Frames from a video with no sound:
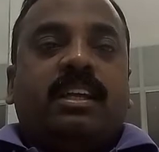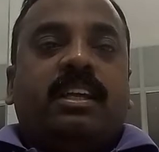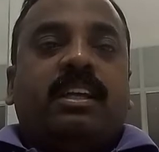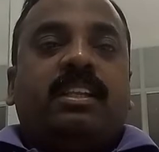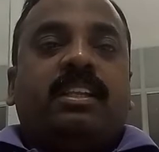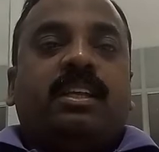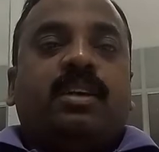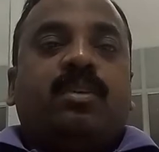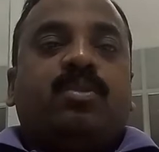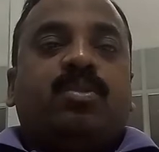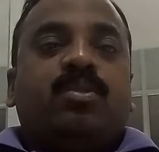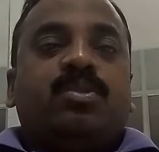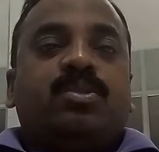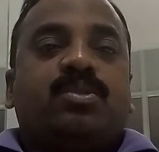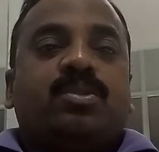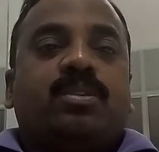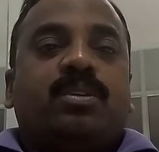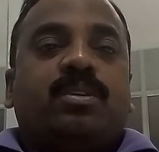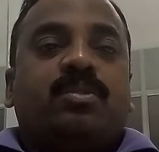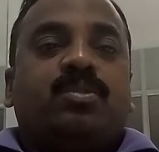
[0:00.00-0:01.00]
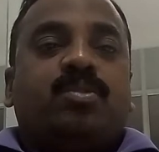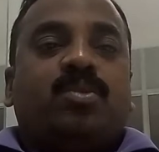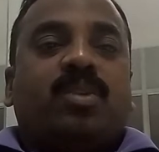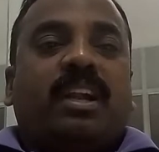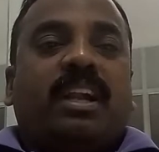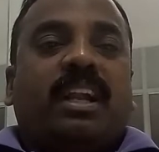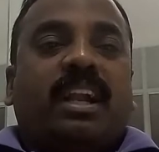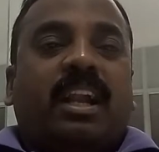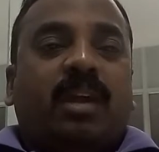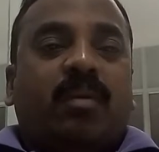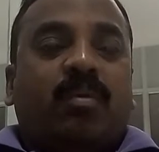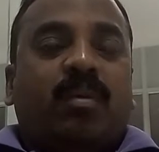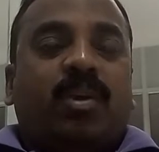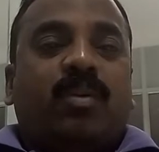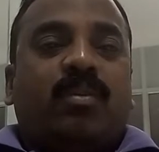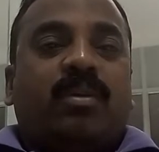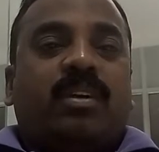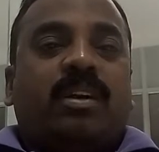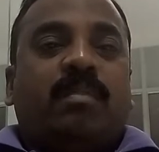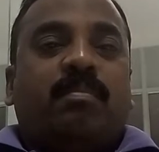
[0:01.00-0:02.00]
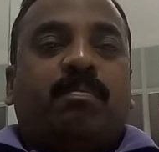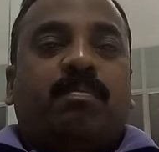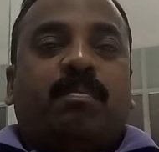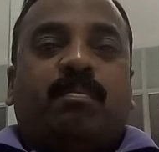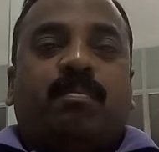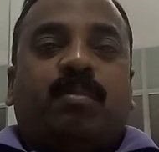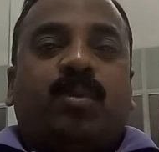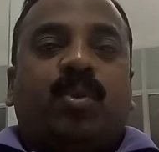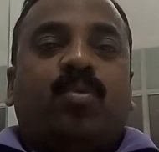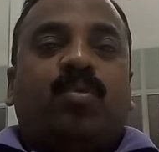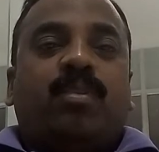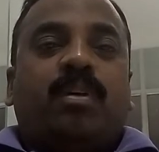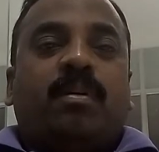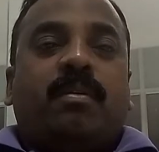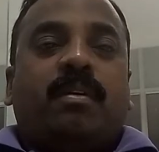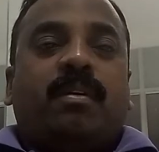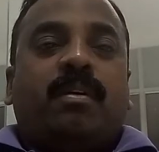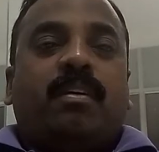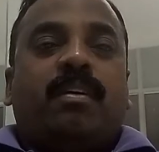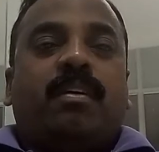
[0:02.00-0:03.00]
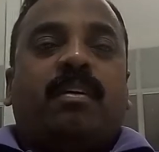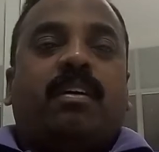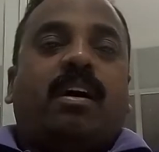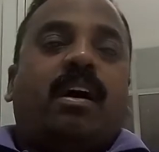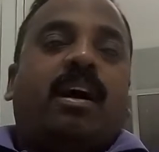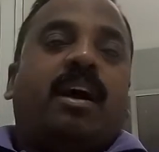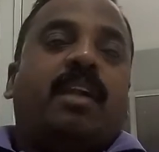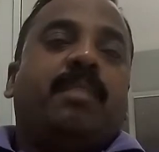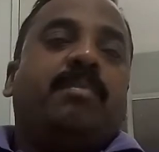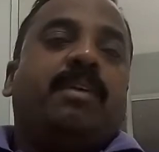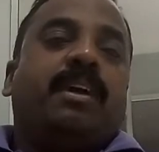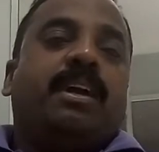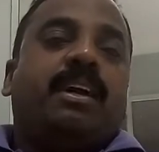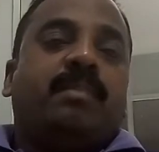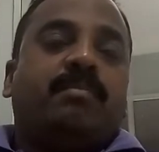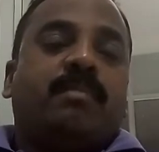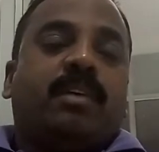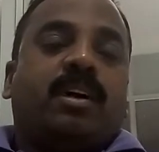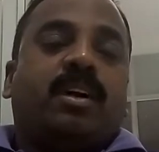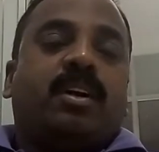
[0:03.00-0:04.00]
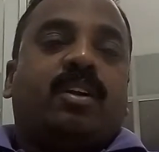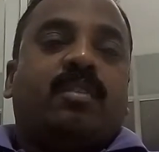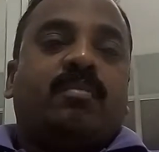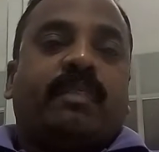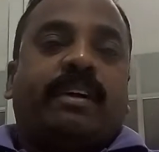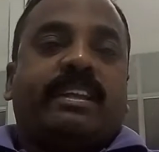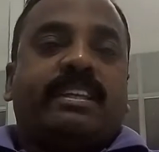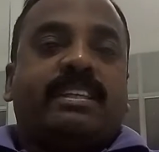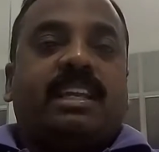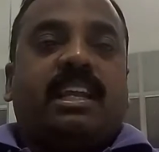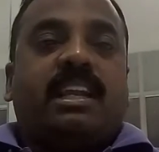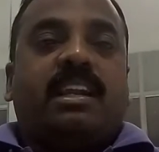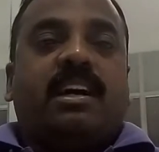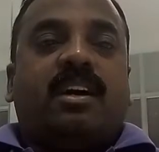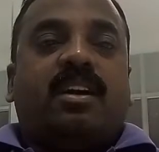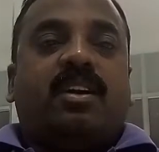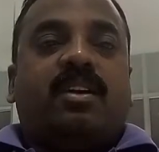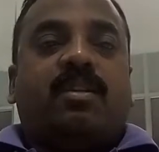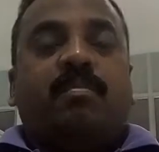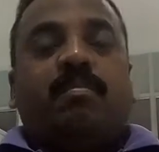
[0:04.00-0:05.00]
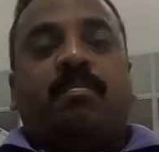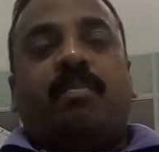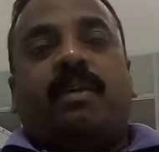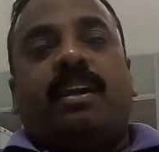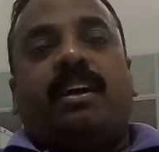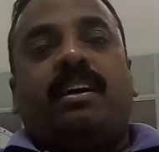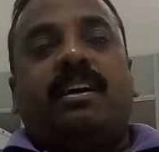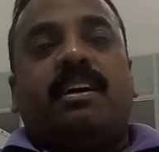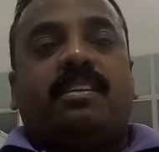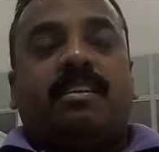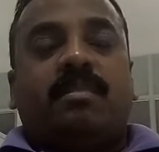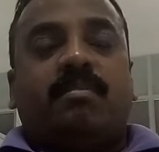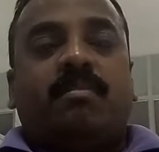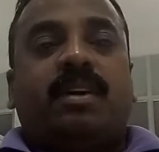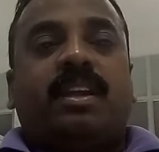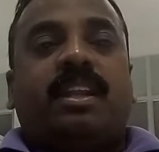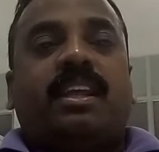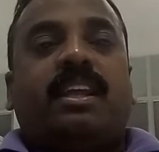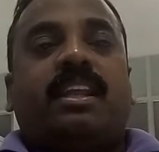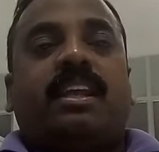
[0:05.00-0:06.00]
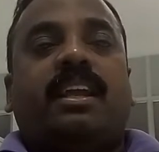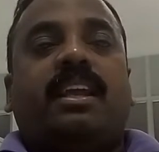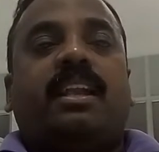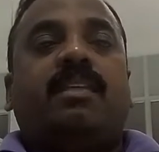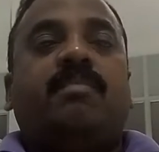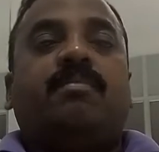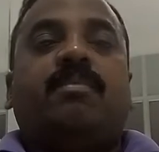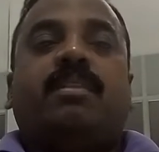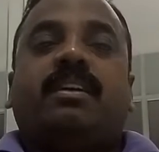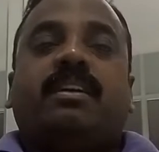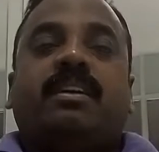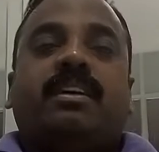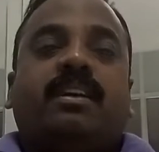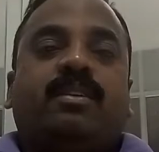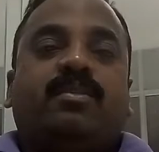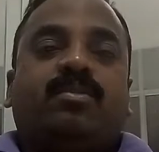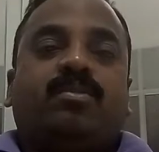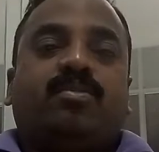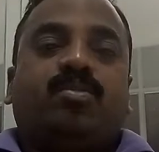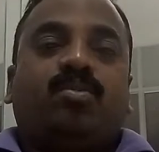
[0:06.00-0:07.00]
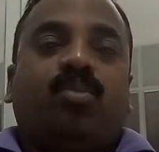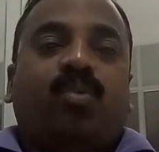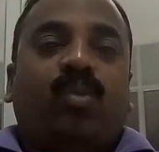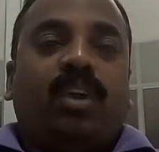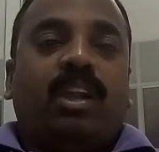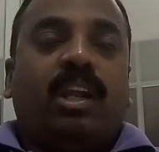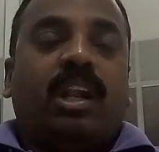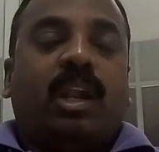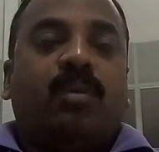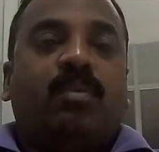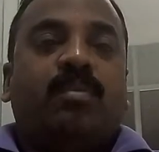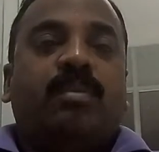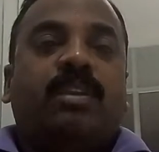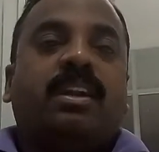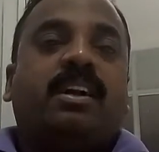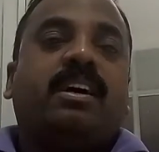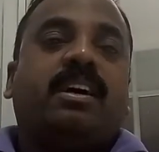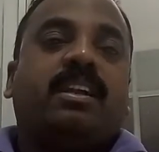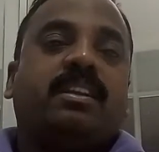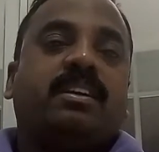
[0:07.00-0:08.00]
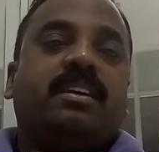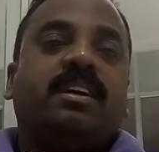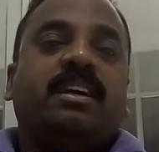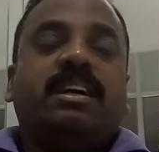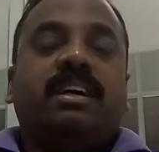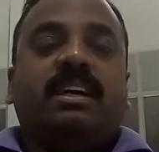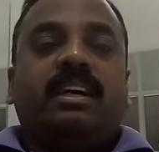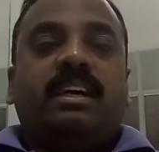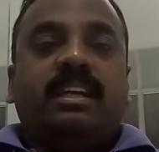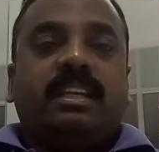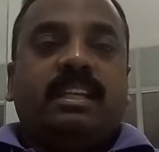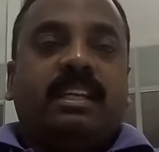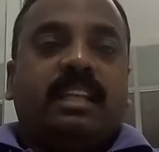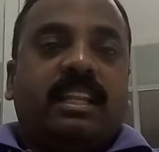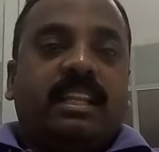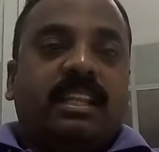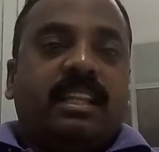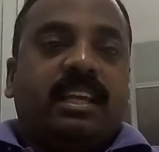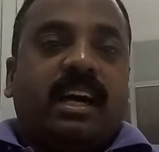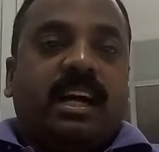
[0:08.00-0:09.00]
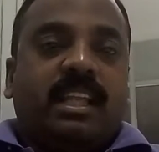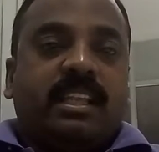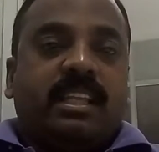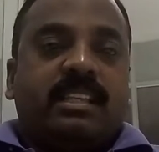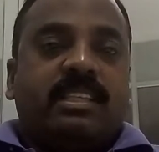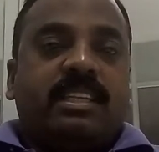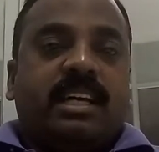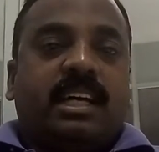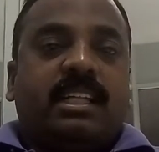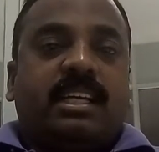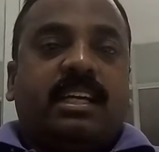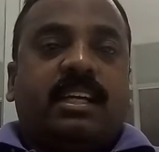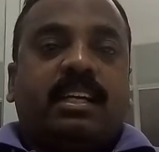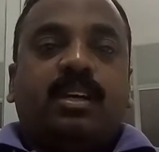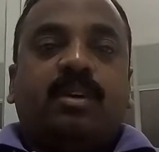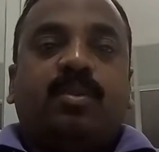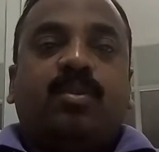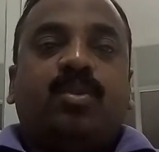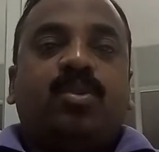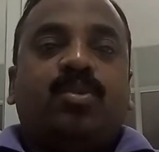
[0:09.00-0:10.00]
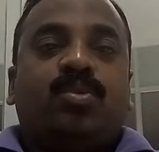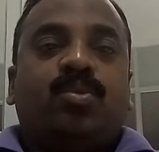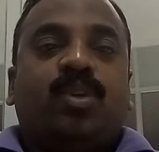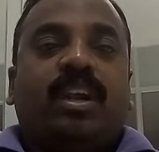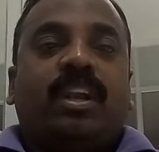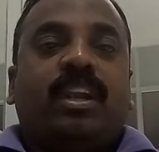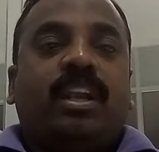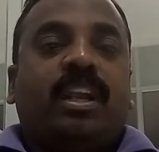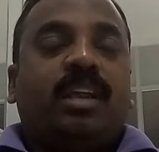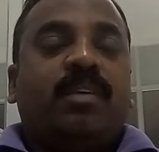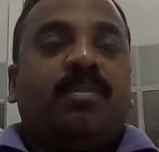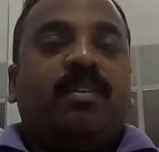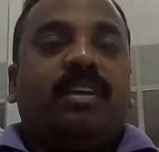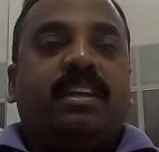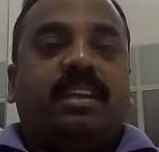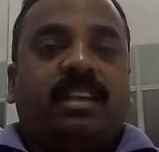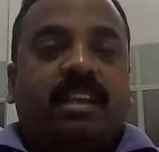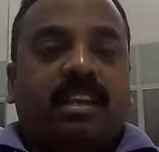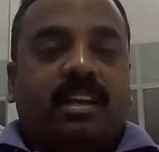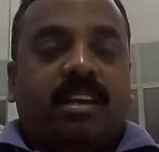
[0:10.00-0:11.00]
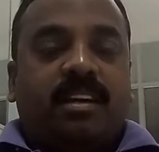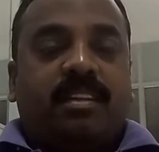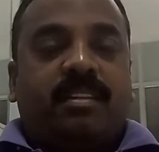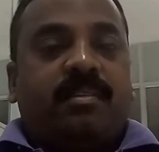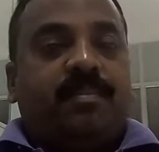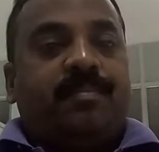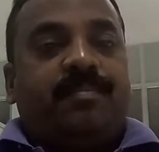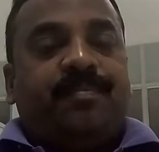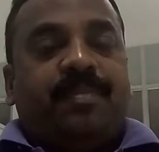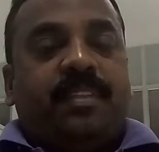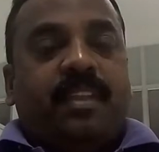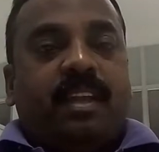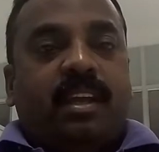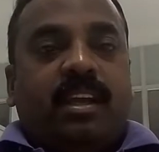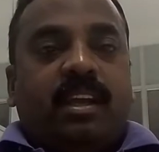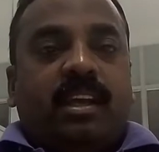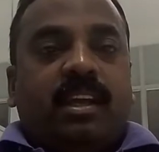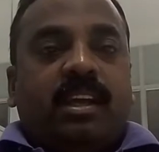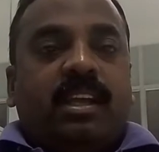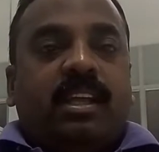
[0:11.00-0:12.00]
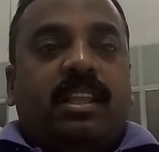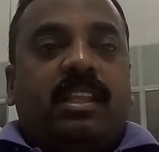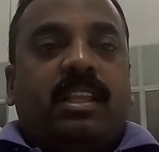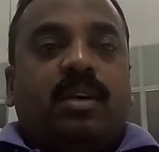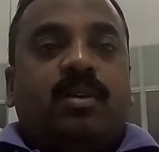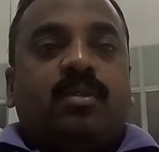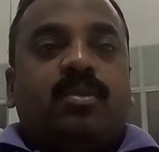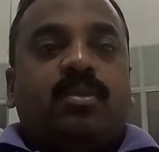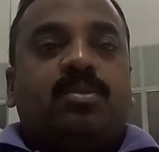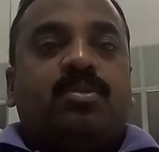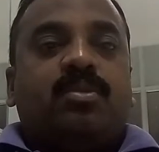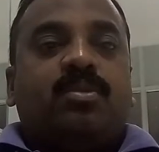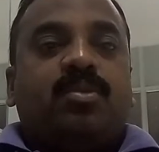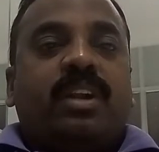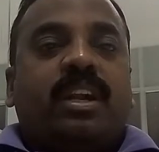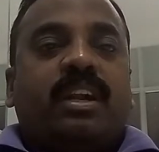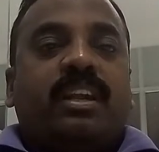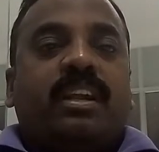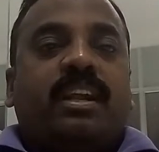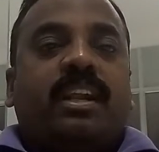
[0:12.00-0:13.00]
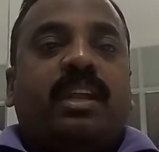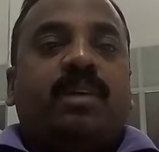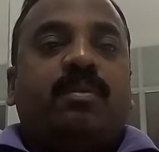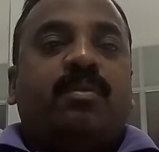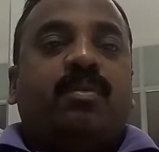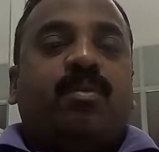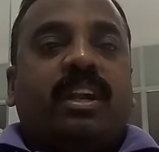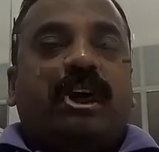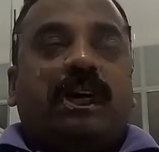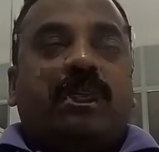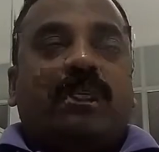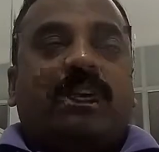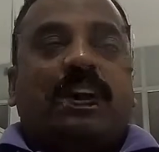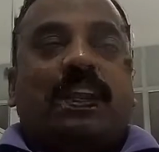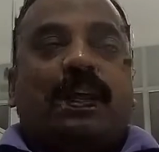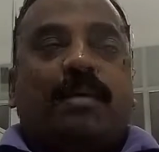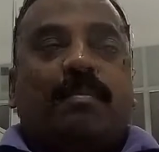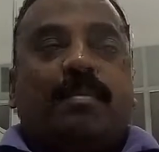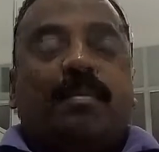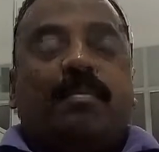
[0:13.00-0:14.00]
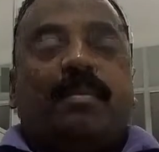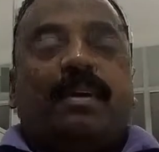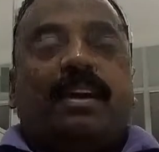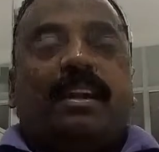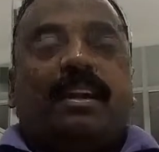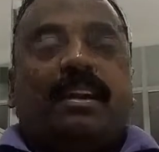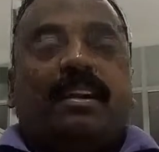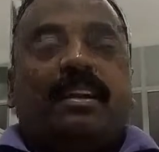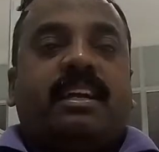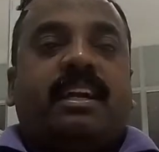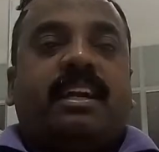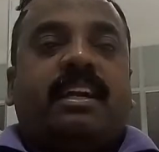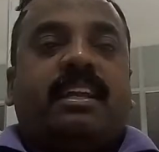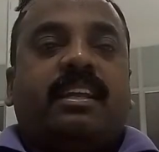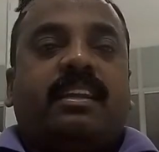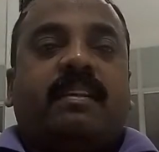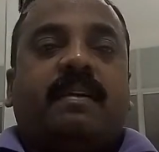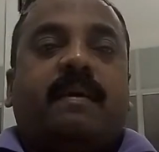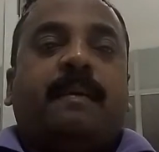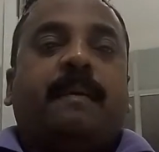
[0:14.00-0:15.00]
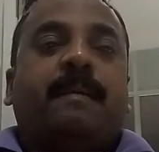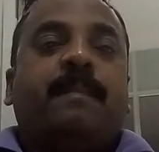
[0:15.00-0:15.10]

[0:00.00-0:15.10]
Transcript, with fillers: இந்த குரு சூரியன் நினைவுள்ளவர்கள் பொதுவாக ஆன்மீகமாகட்டும் அரசியலாகட்டும் பணங்கள் சம்பாதிக்கிற எண்ணம் துளியளவும் இருக்காது இருந்தால் அந்த ஜாதகருக்கு குரு சூரியன் இணைவே இருக்காது இந்த குரு சூரியன் இணைவு உள்ளவர்கள் எப்பயுமே என்னன்னு கேட்டிங்கன்னா